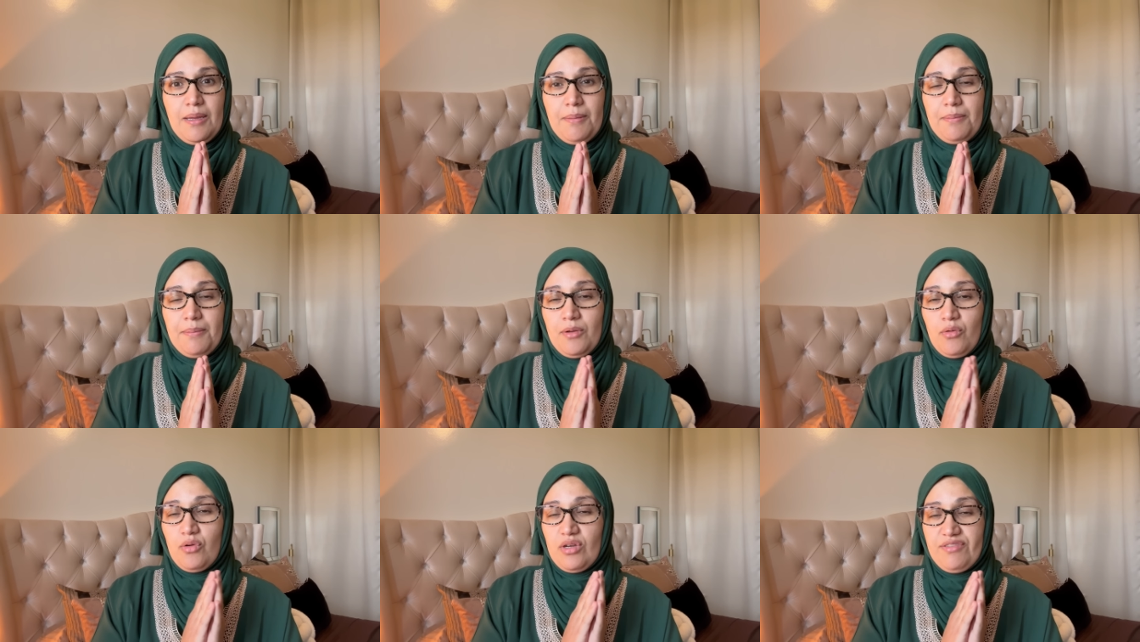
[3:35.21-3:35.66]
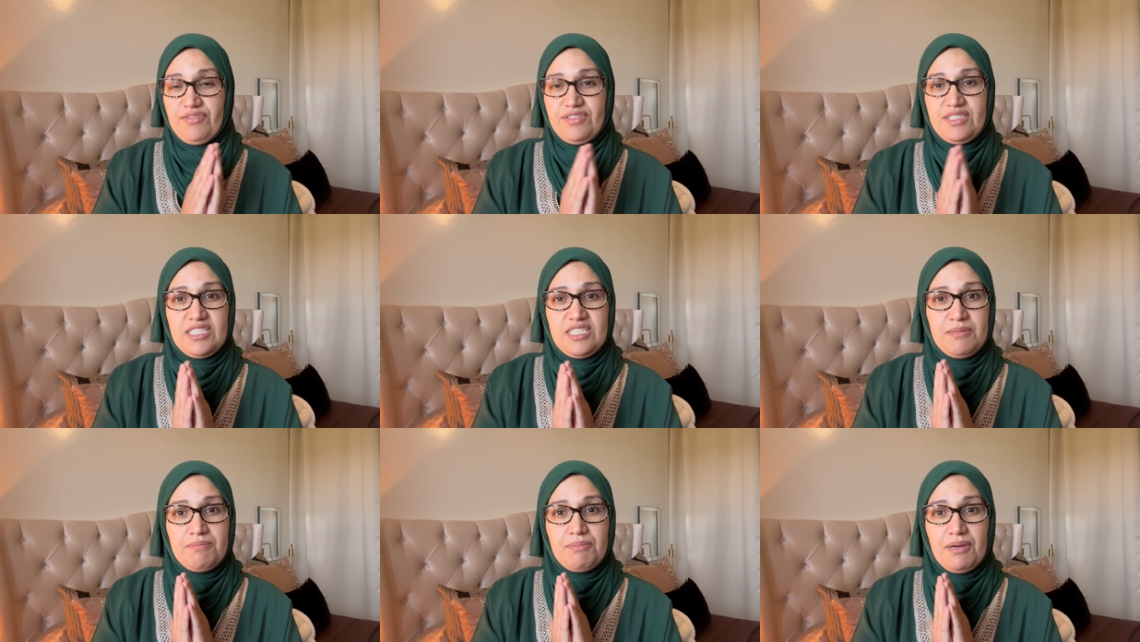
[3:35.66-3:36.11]
Mais on
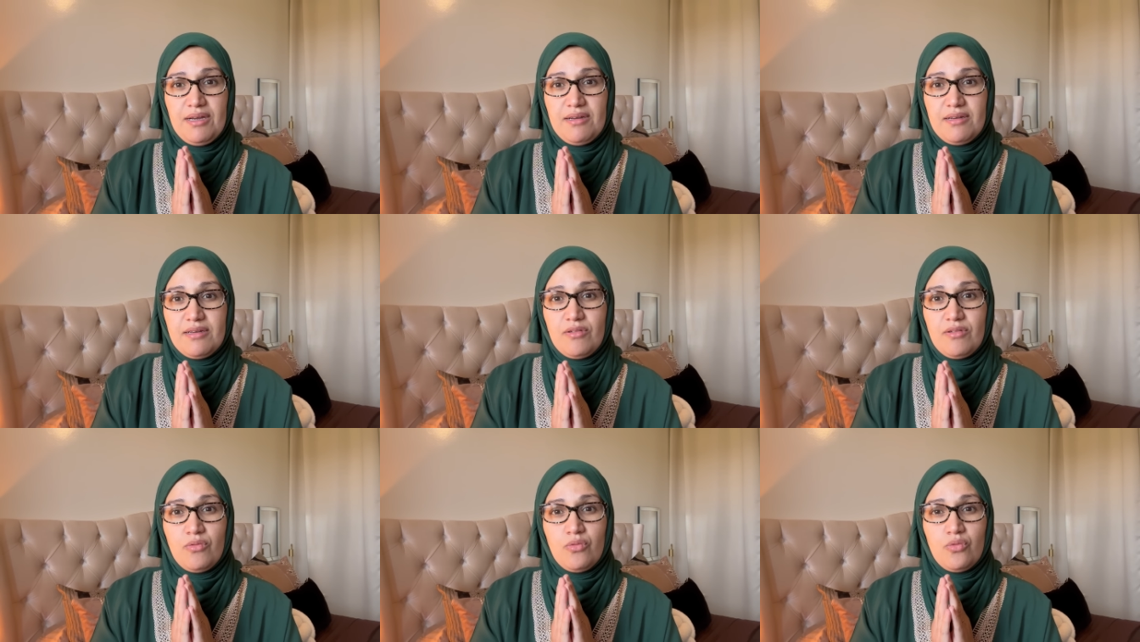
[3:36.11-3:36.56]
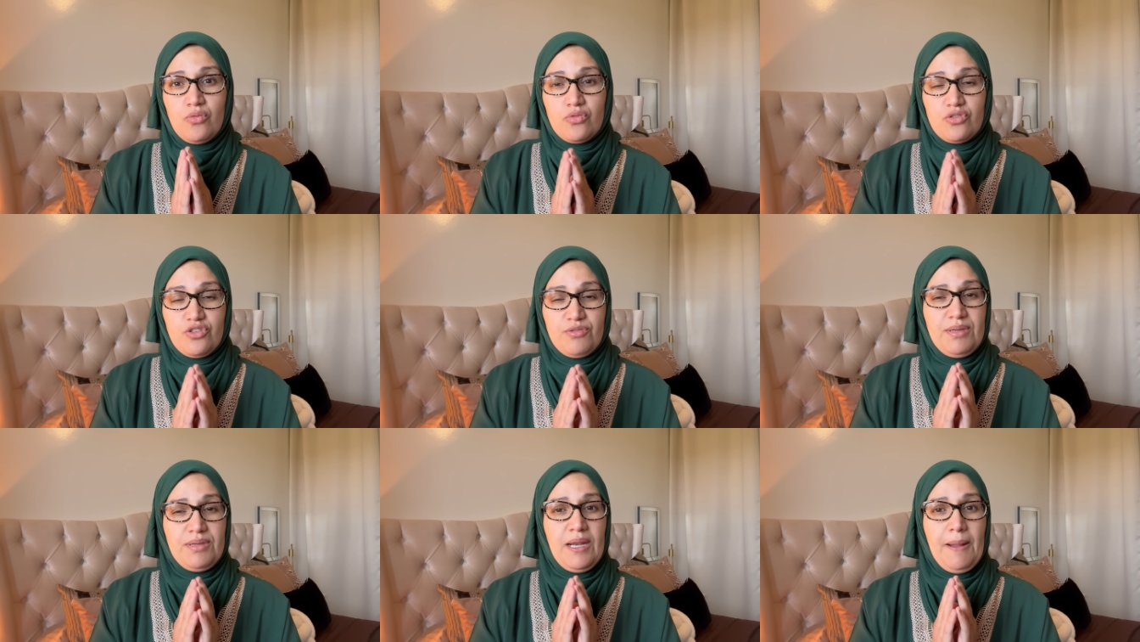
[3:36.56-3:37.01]
réfléchit pas. On
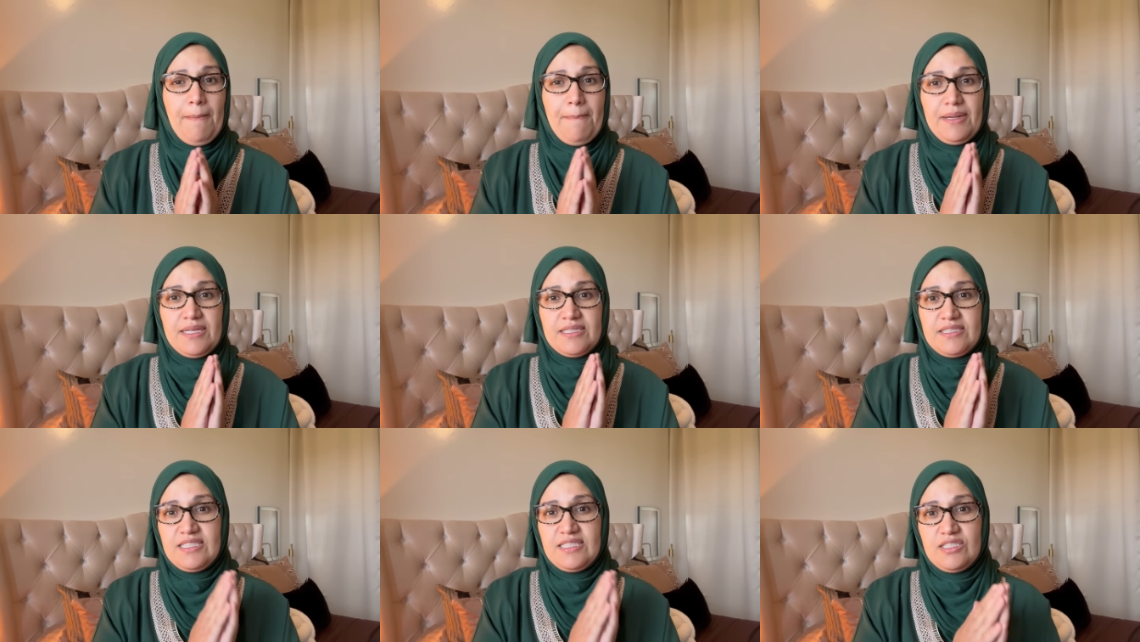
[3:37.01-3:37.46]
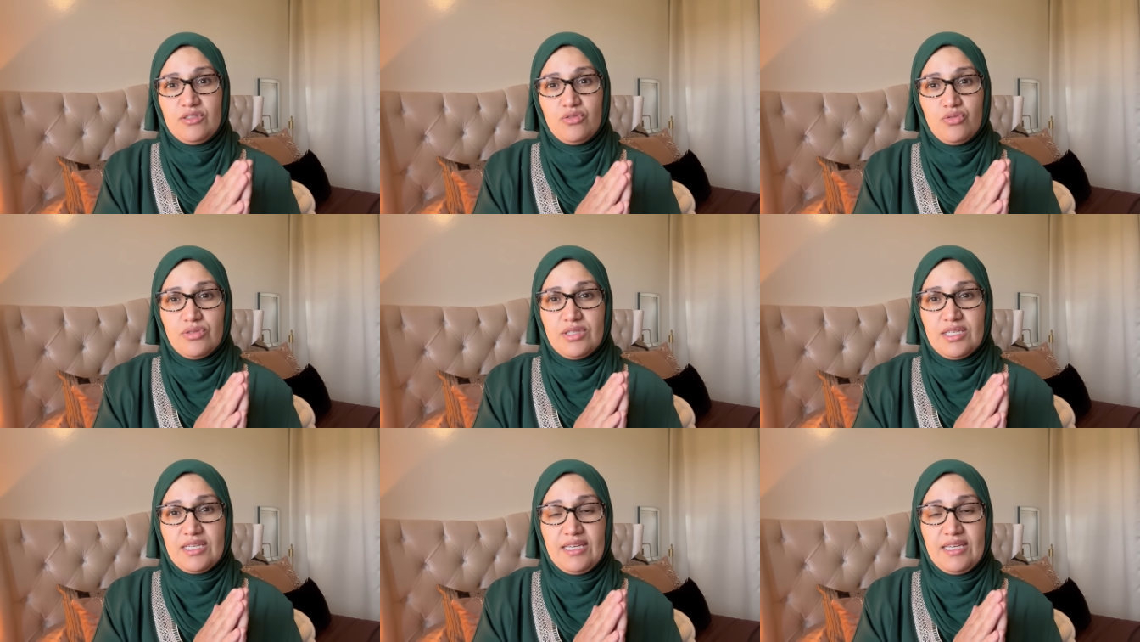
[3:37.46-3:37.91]
se met à la place des
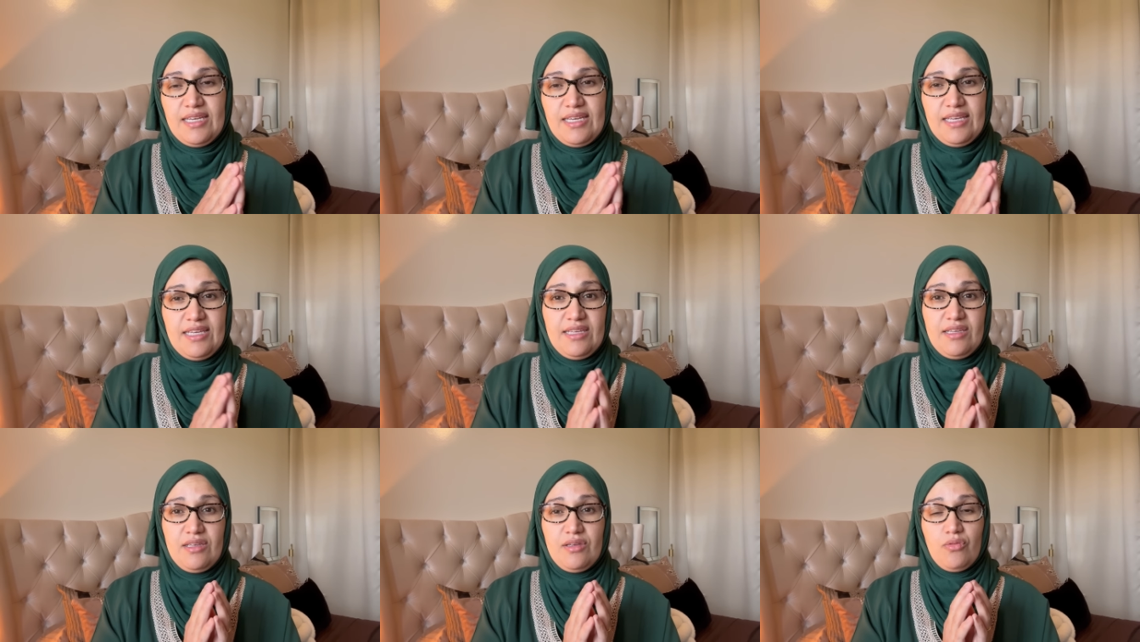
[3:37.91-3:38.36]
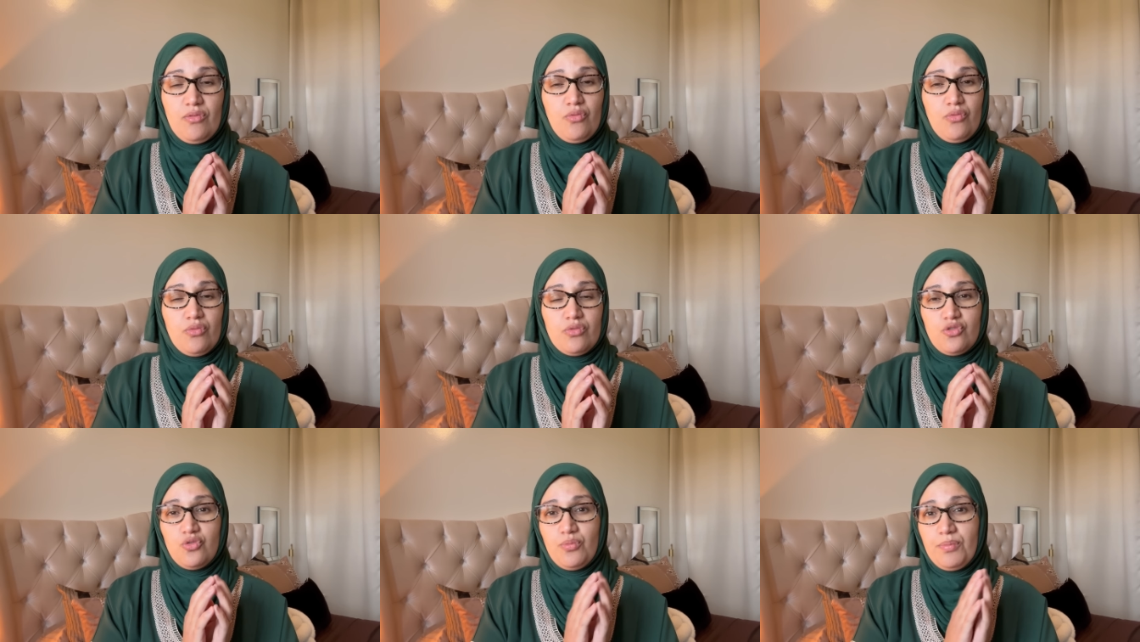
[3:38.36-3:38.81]
autres et
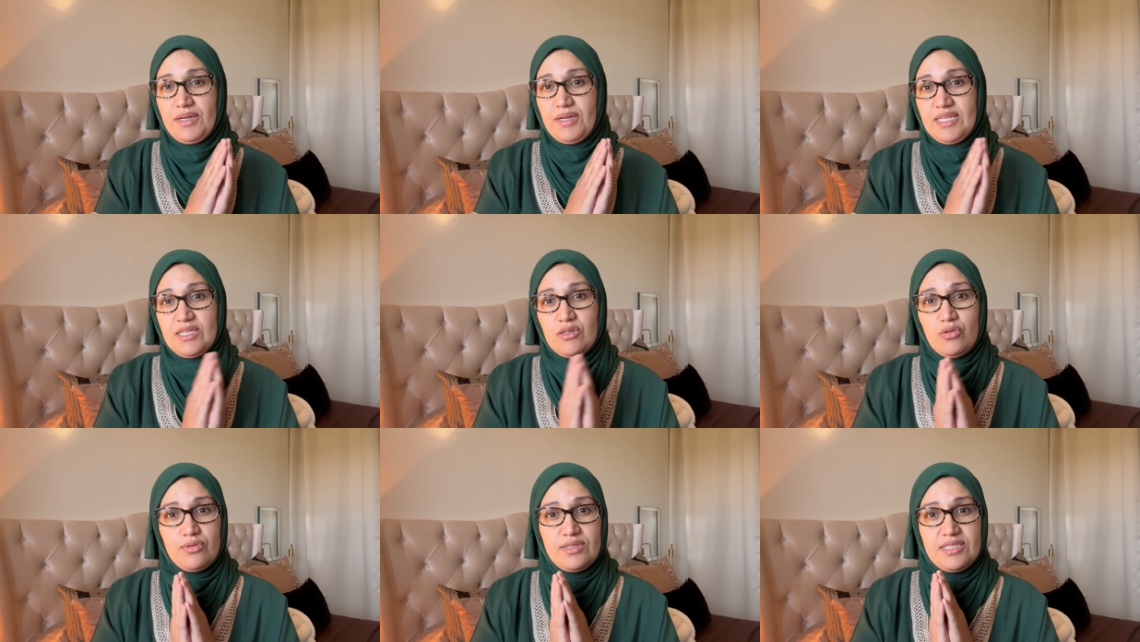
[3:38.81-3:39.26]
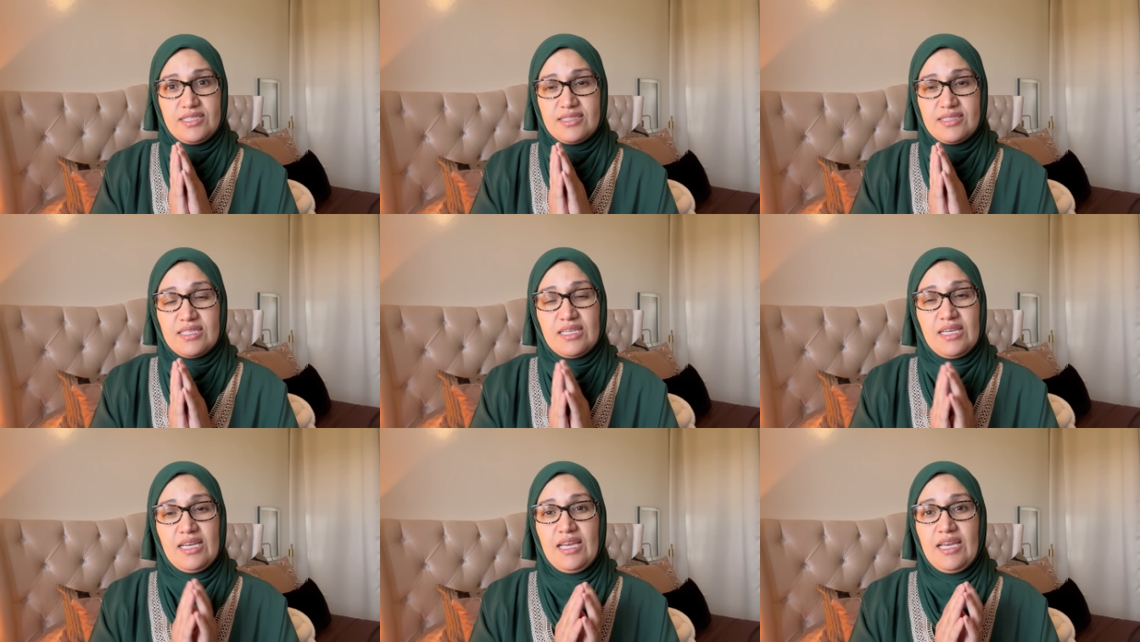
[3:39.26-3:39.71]
on joue pas
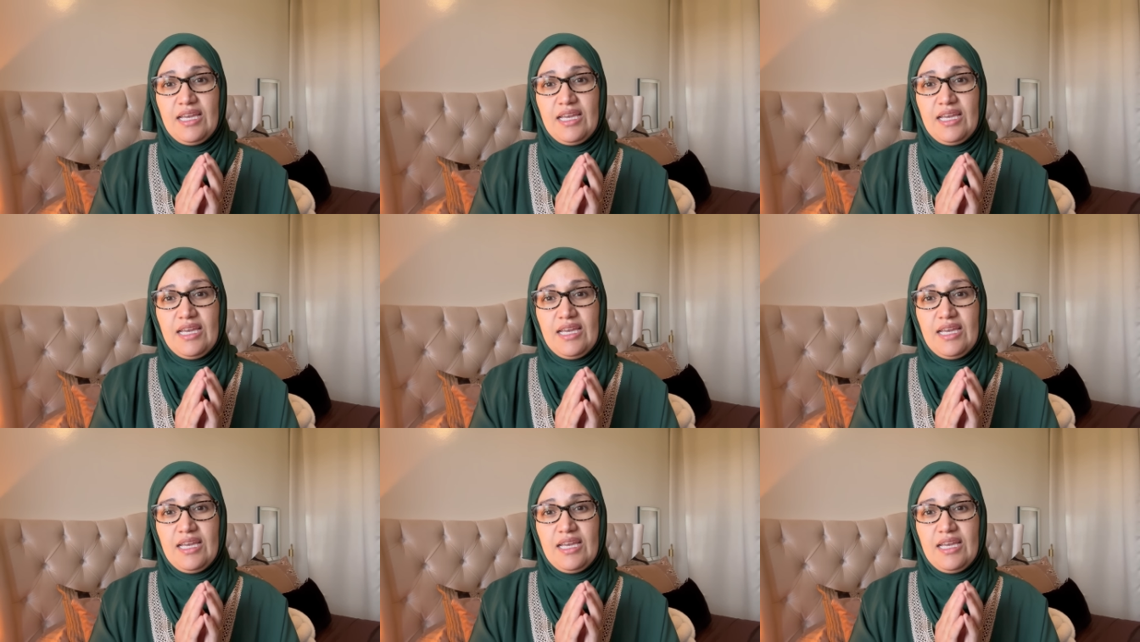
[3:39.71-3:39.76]
l'égoïste.